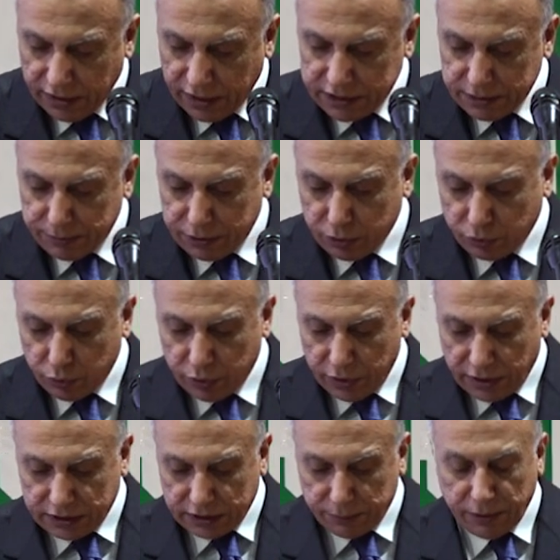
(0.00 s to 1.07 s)
يجب أن يكون
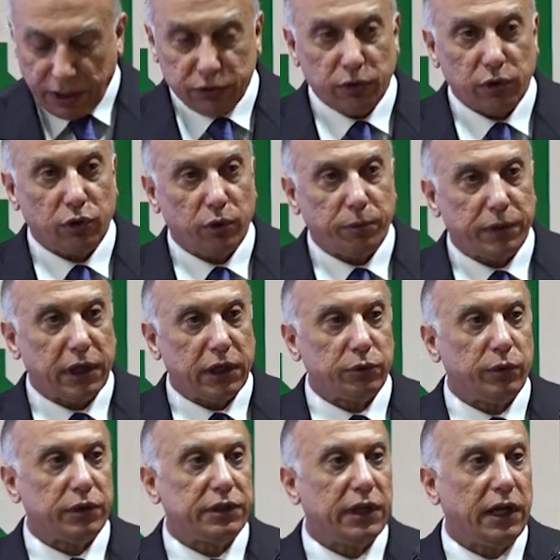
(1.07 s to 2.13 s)
هناك تبادل الخبرات
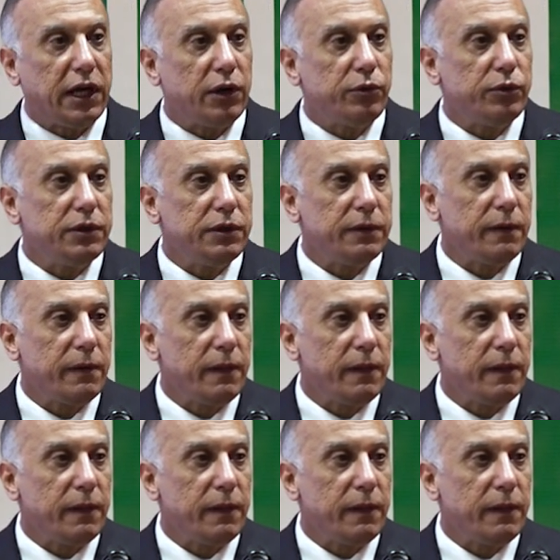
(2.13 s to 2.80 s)
والتعاون